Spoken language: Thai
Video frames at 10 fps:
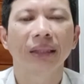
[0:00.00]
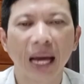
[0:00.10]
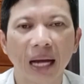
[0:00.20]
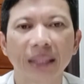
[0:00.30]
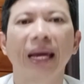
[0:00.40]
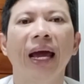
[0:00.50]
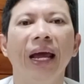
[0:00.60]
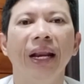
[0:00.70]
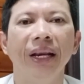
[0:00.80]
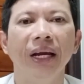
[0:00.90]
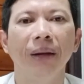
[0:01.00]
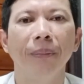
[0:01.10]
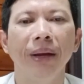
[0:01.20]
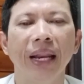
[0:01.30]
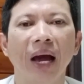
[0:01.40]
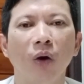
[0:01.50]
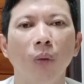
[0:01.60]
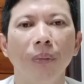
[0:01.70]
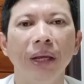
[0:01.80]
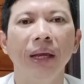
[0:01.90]
ตั้งแต่ 1 มีนาค
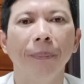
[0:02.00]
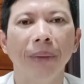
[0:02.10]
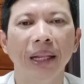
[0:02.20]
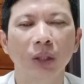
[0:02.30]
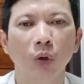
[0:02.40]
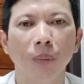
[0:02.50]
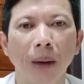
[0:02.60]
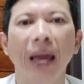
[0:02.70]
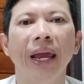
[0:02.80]
มนี้เป็นต้นไป